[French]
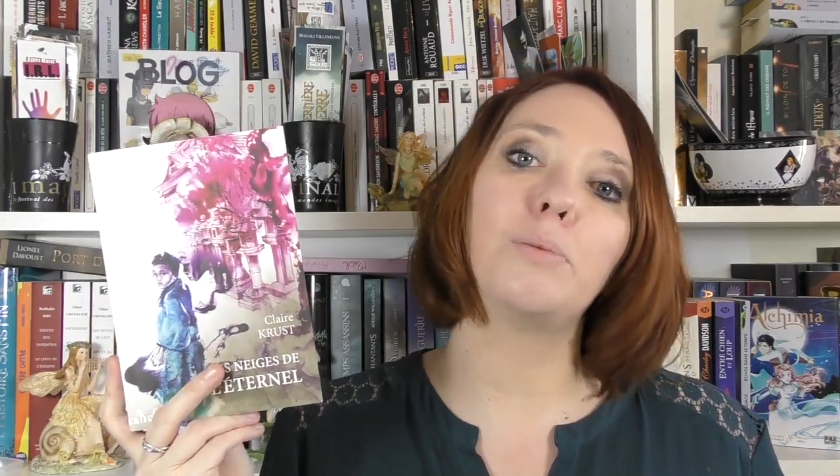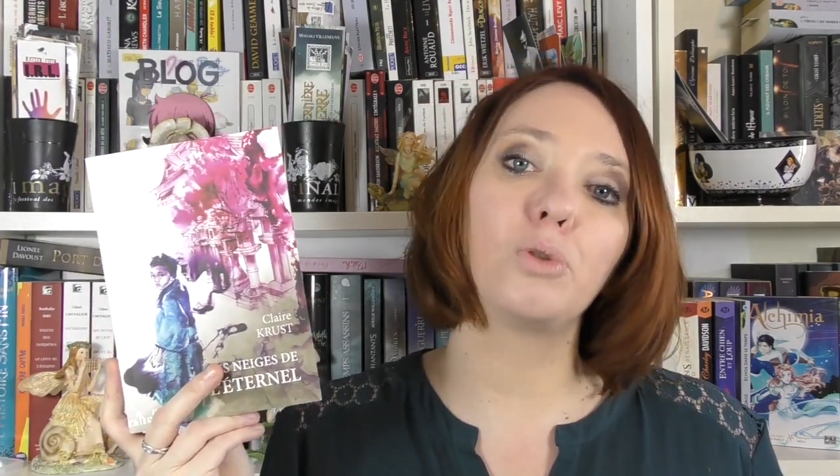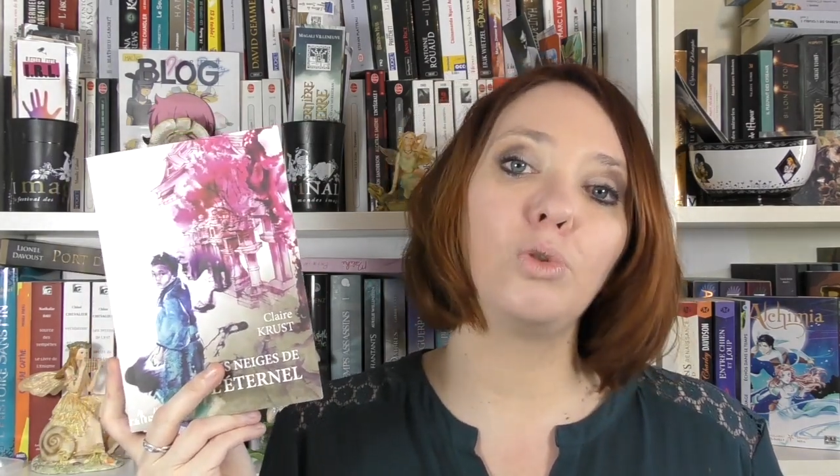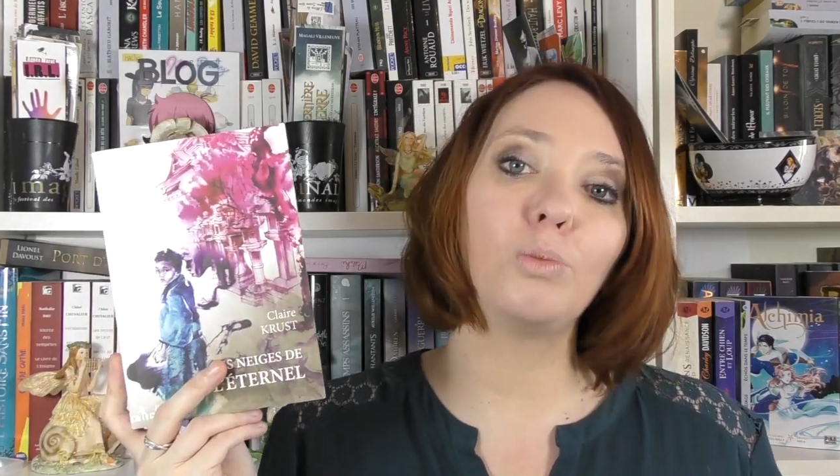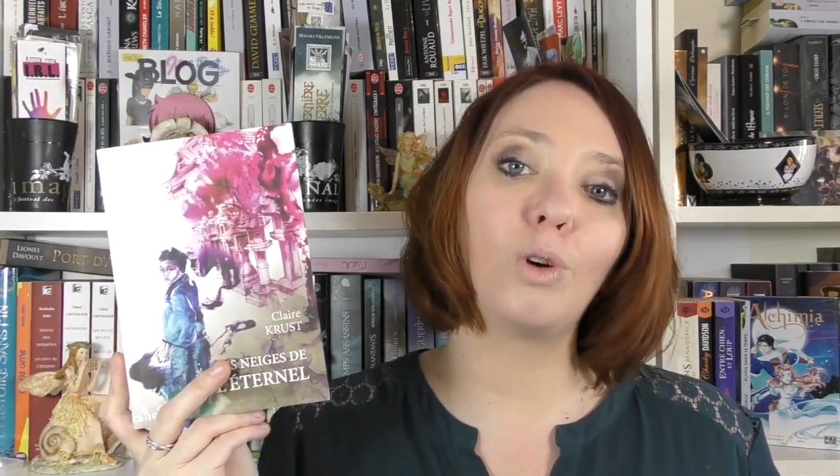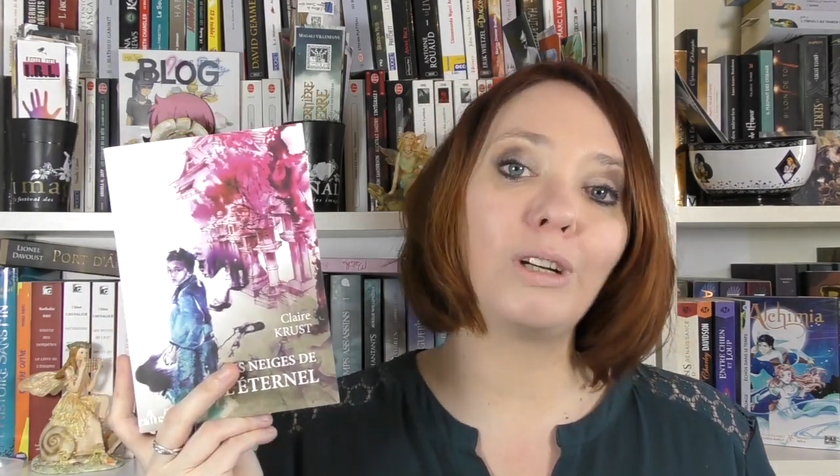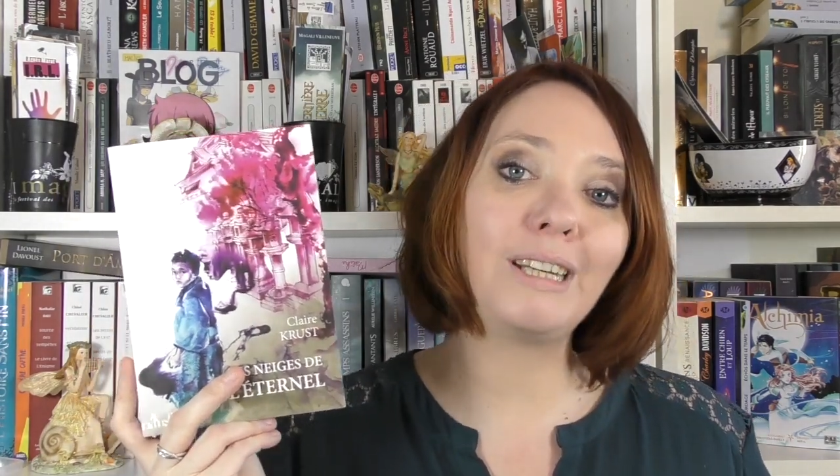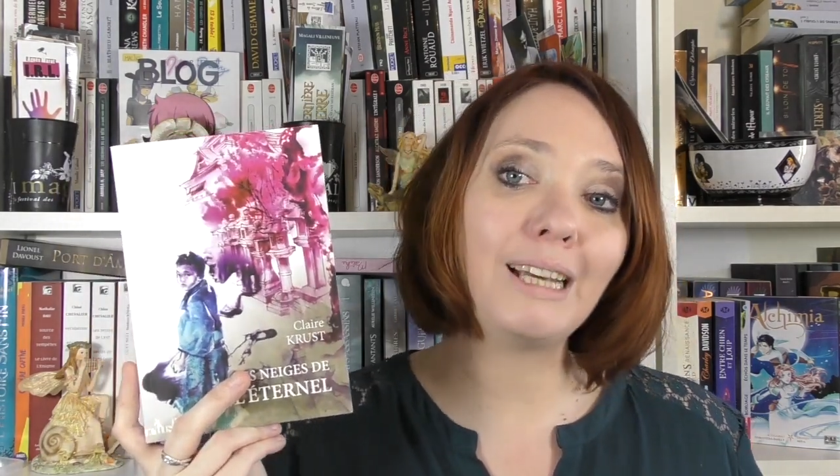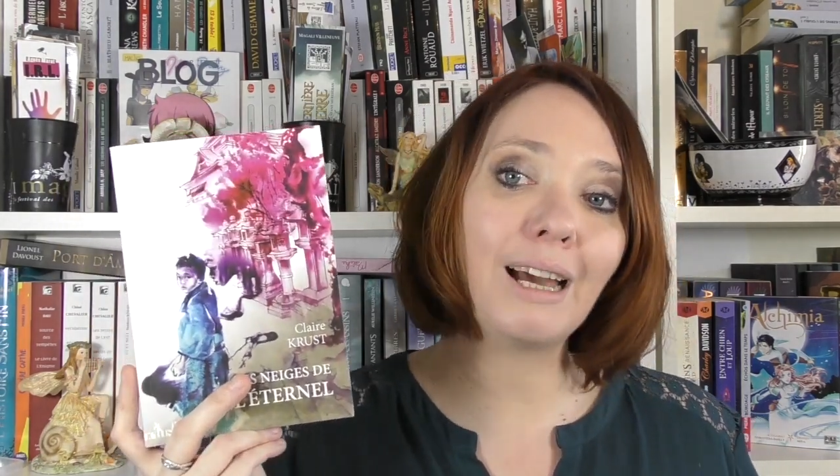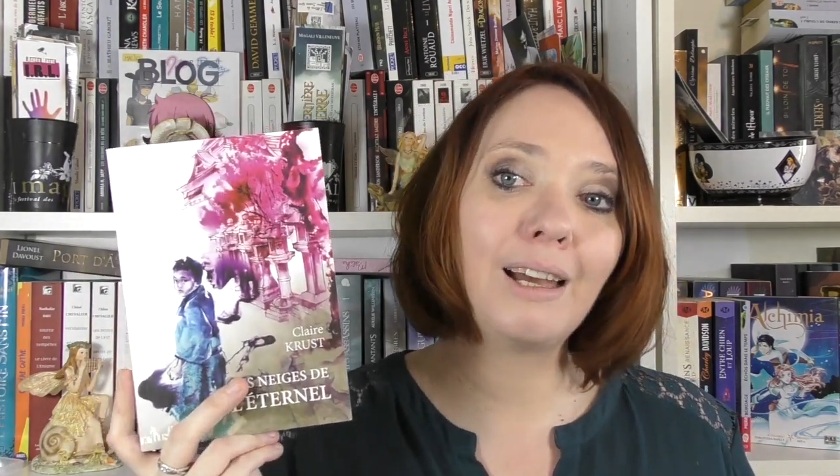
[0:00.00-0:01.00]
absolument
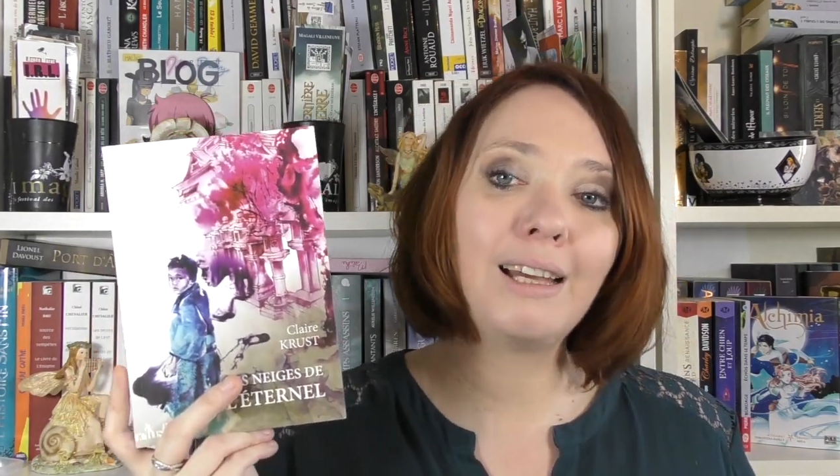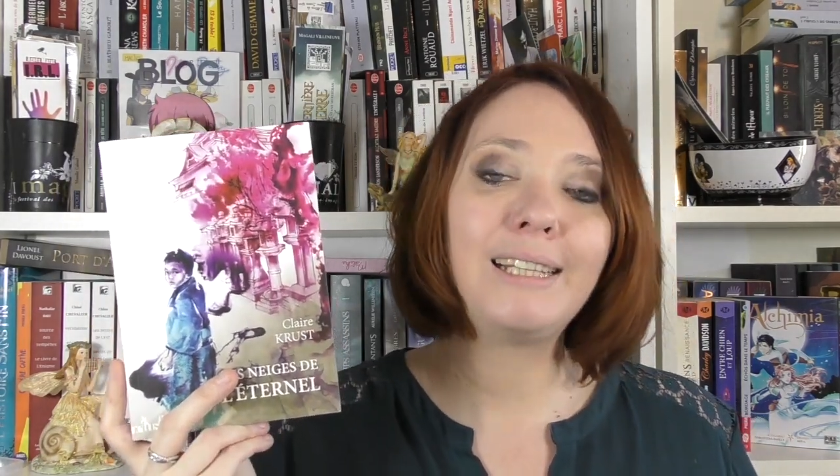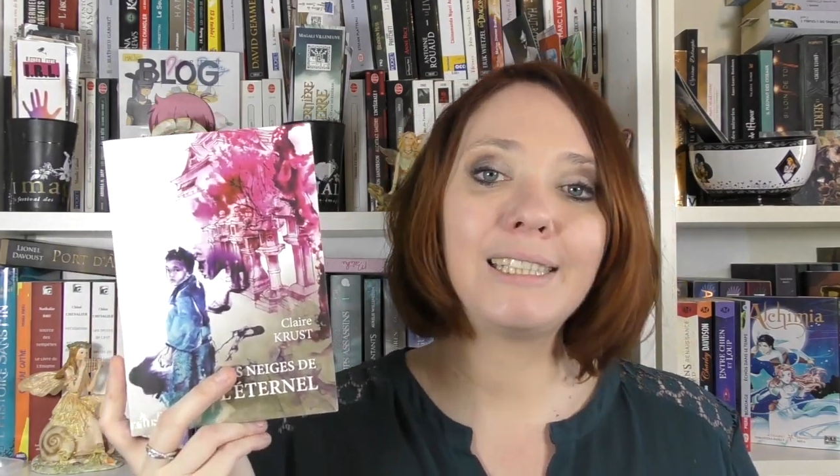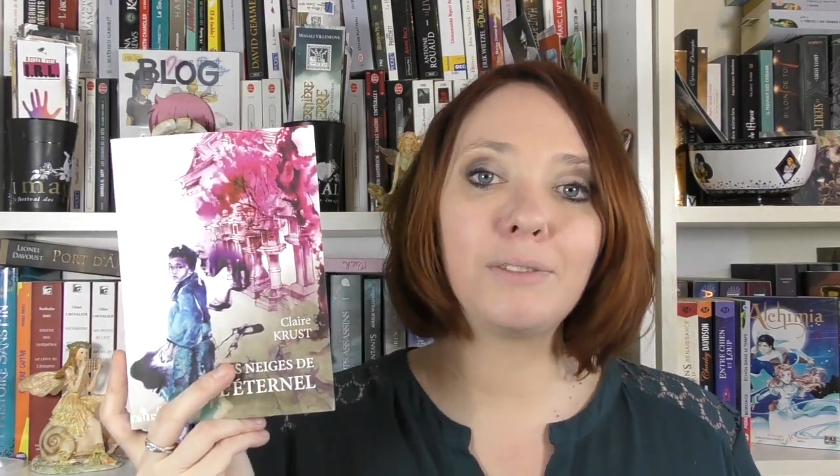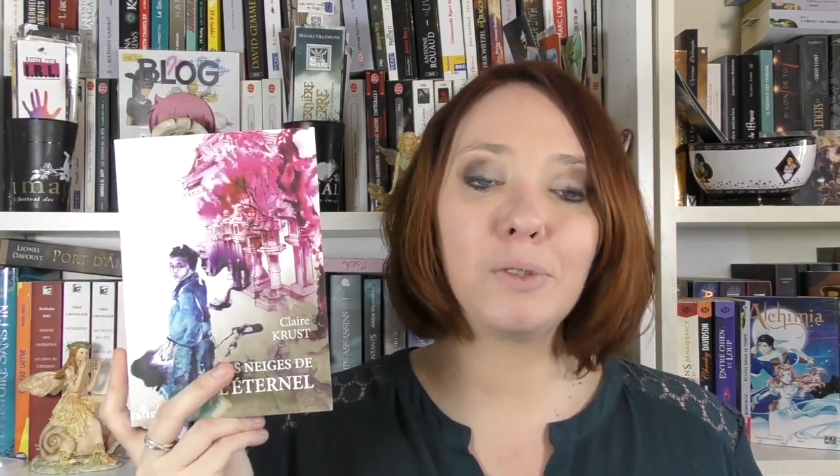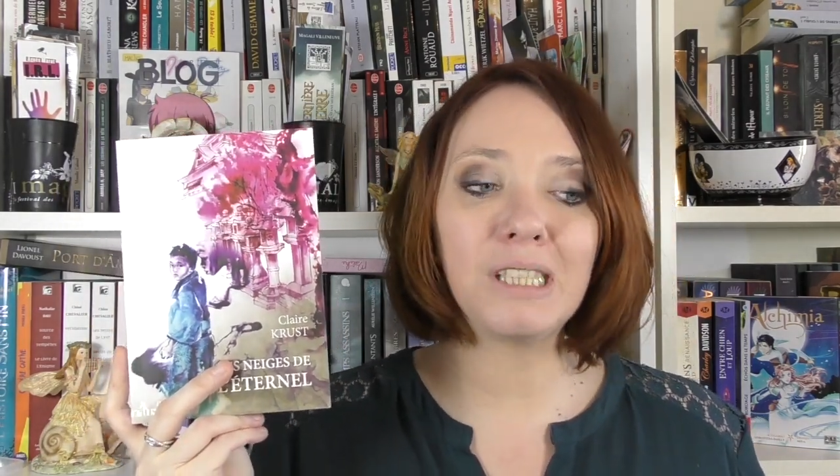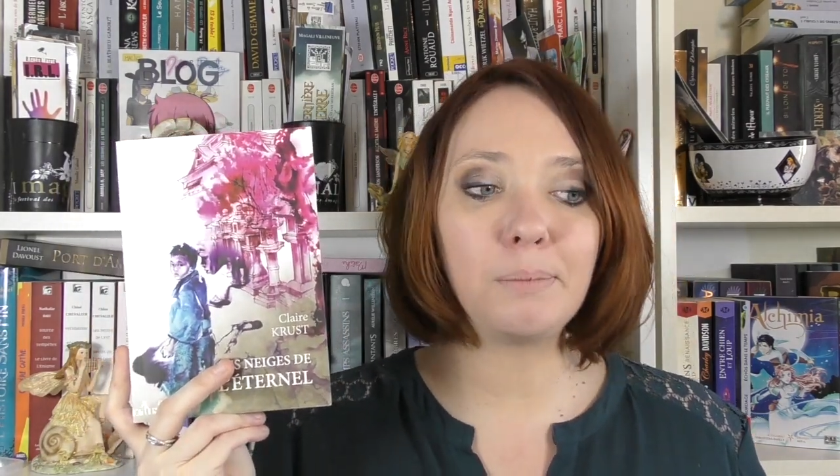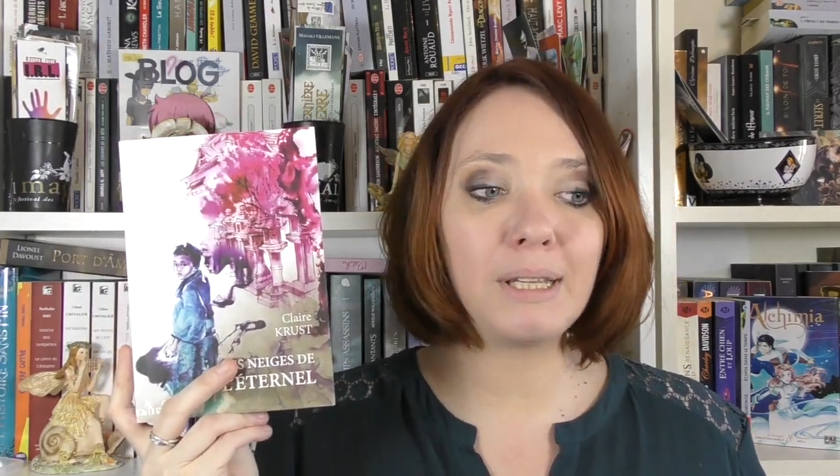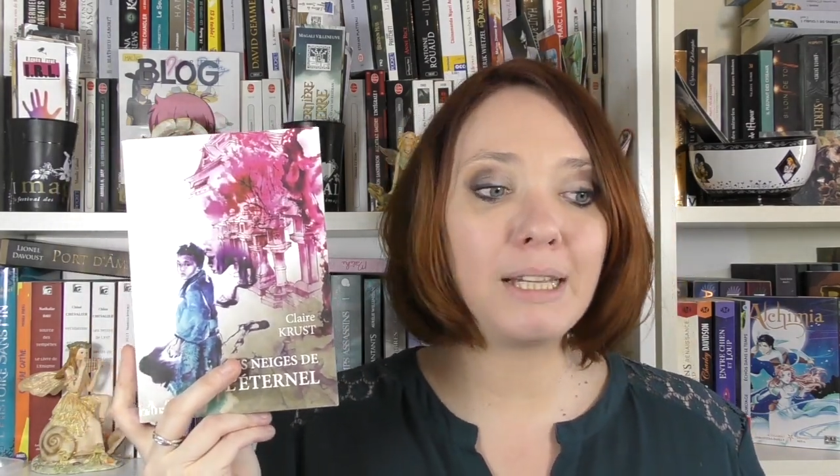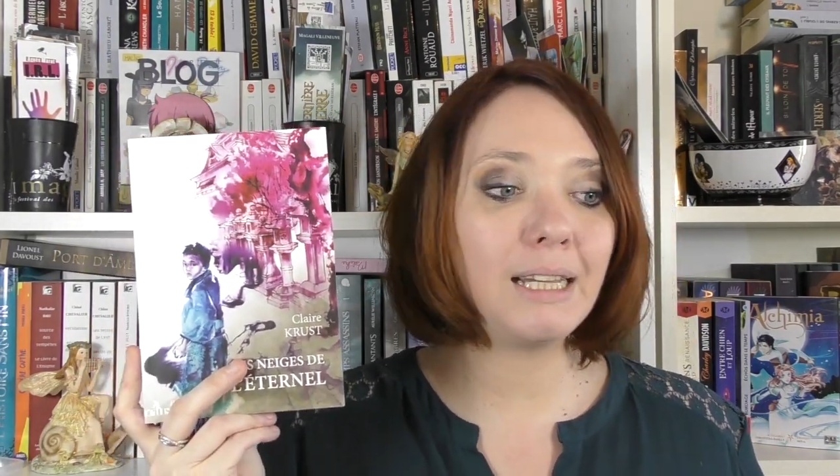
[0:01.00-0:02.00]
lire si vous
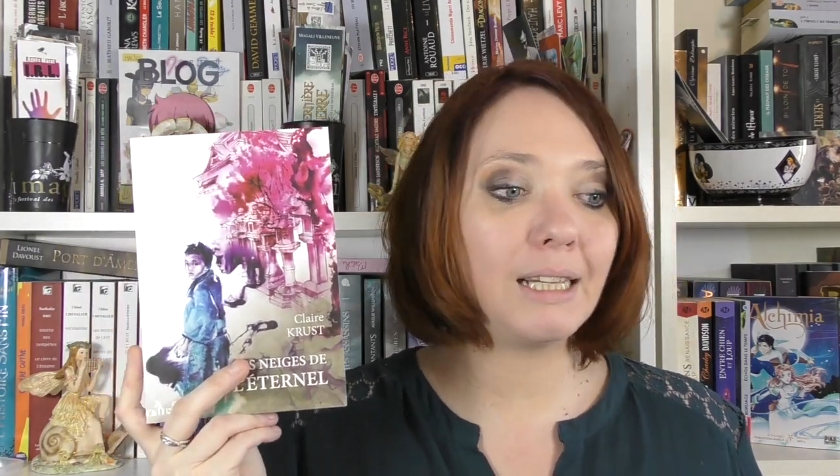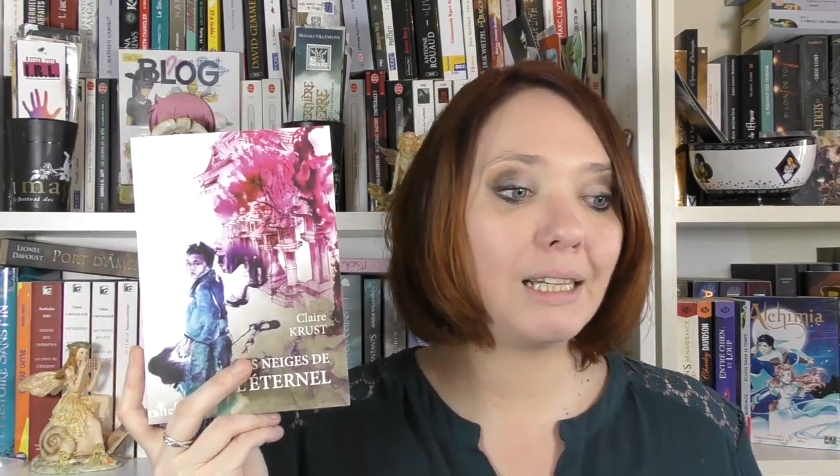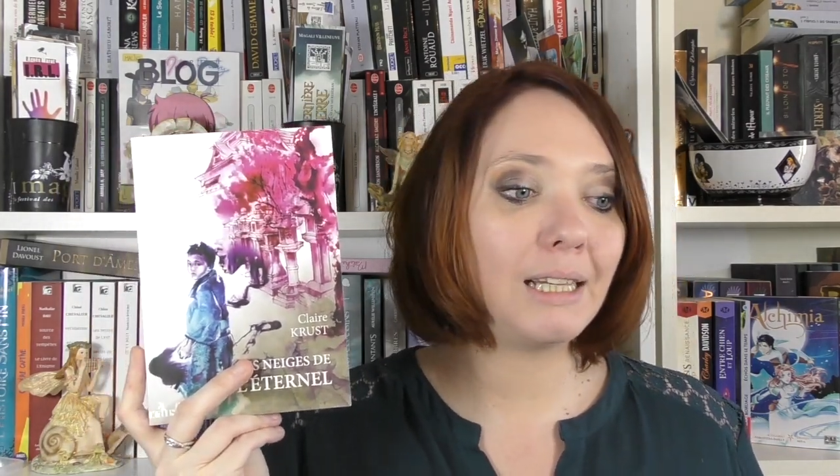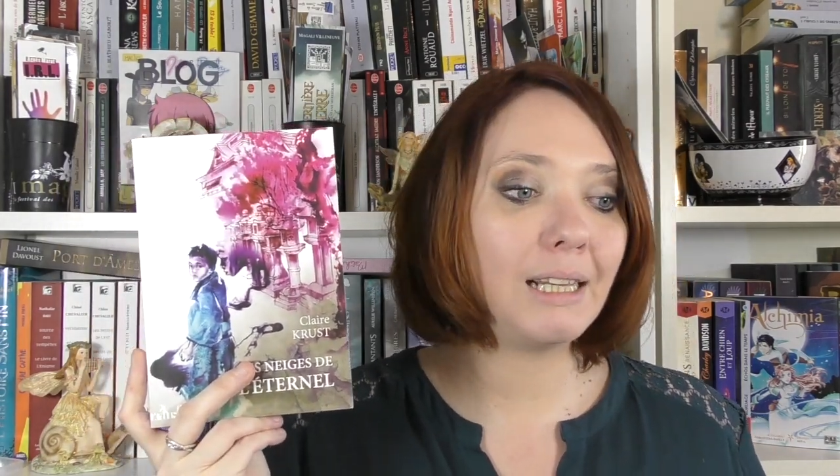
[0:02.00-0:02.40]
aimez